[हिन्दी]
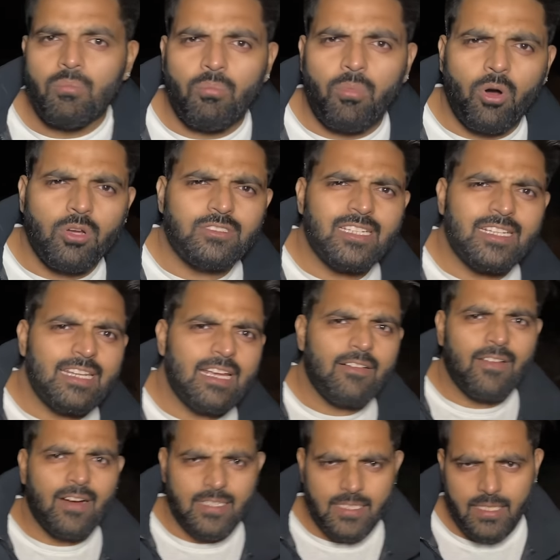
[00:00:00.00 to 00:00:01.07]
बहुत सारी
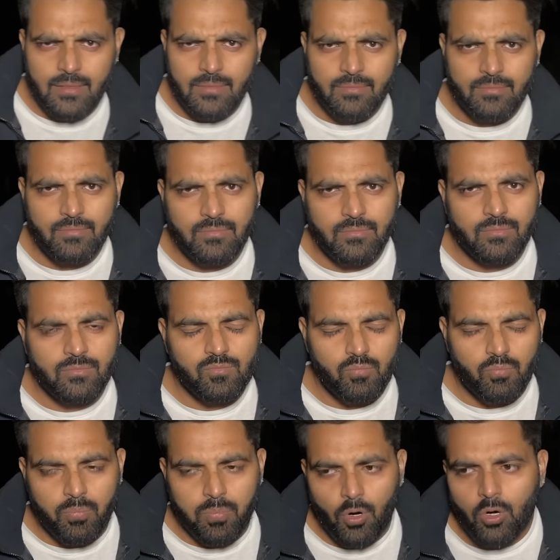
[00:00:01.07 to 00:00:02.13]
आवाज़ें
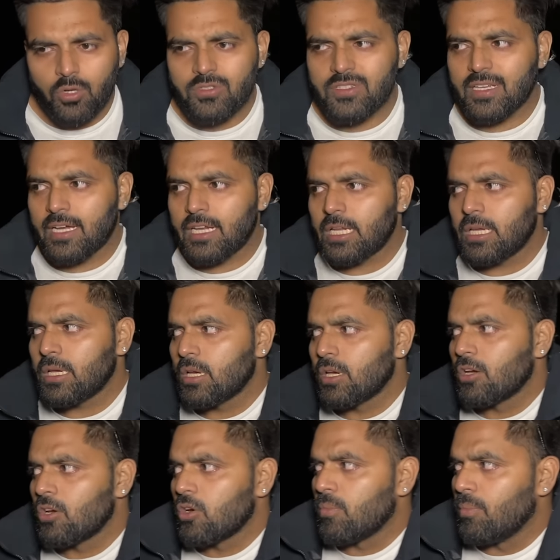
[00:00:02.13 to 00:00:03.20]
बहुत सारे
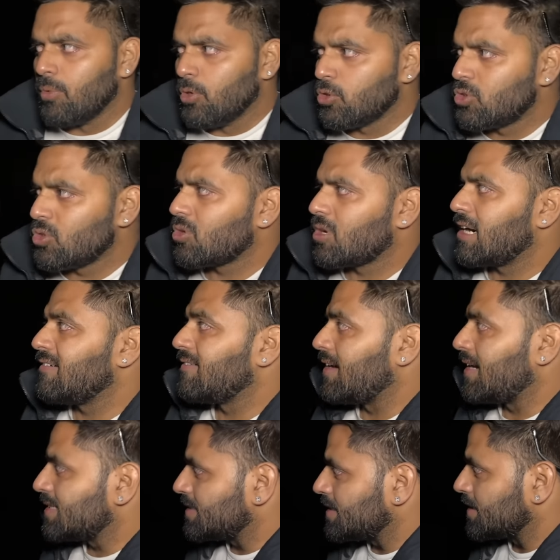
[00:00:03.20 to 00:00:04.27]
भूतों का
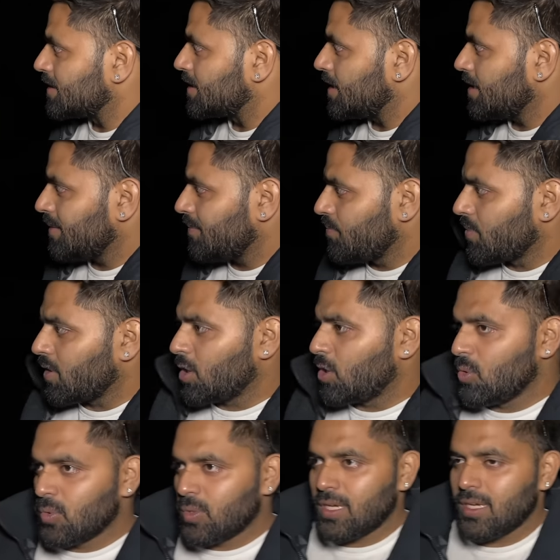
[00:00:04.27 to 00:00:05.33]
आवाज़ दिखता है
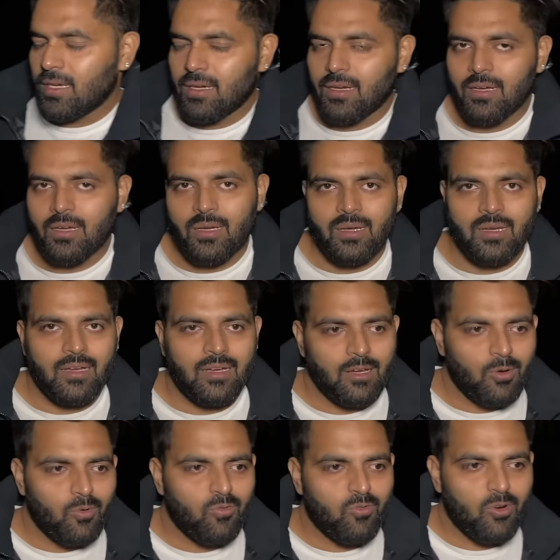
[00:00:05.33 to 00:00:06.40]
क्योंकि
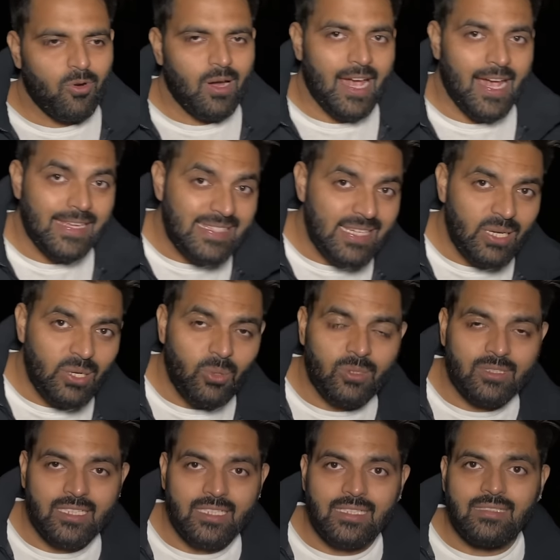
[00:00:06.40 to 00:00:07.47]
वो ऐसे लोग
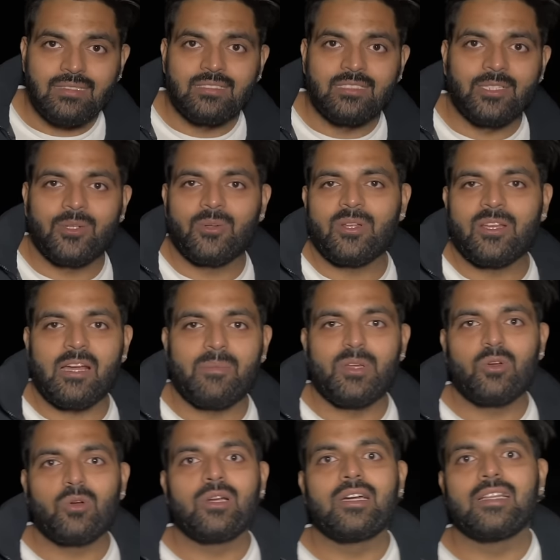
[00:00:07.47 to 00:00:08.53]
थे जिन्होंने कभी
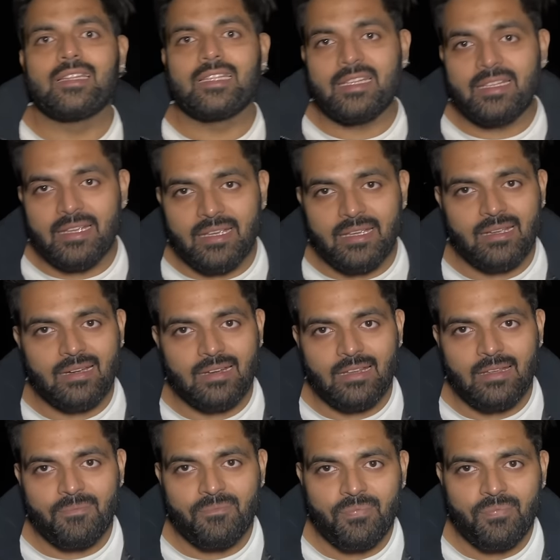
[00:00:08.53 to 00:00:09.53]
कोई गलती नहीं करी